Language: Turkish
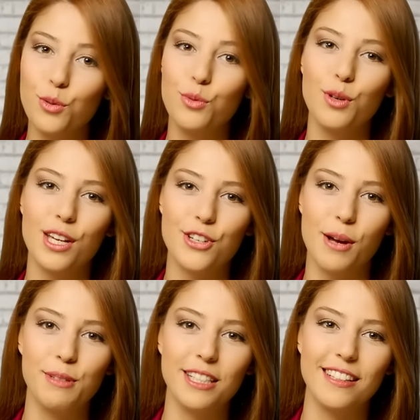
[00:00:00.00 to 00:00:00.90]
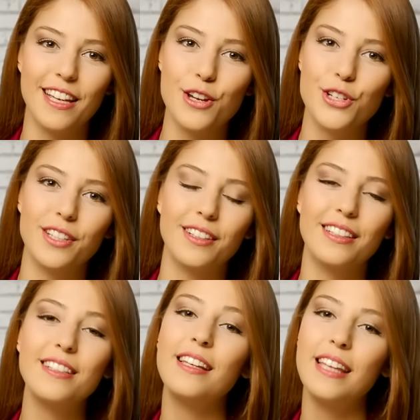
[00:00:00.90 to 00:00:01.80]
günlük yaşamlarında
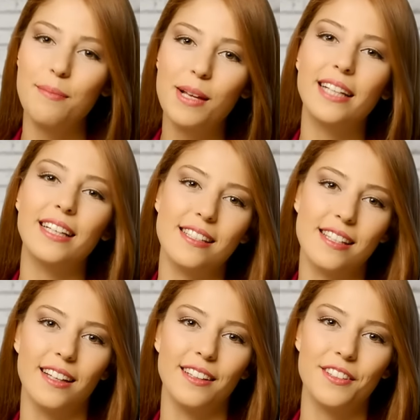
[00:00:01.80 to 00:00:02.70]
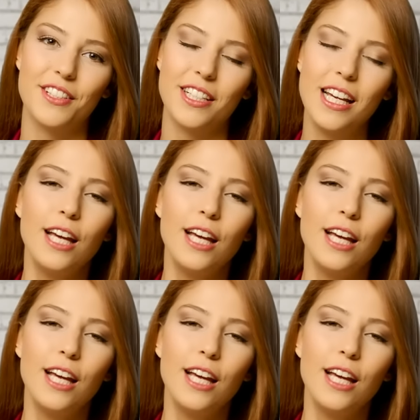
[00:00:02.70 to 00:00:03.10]
yaşadıkları deneyimlerden sağlanır.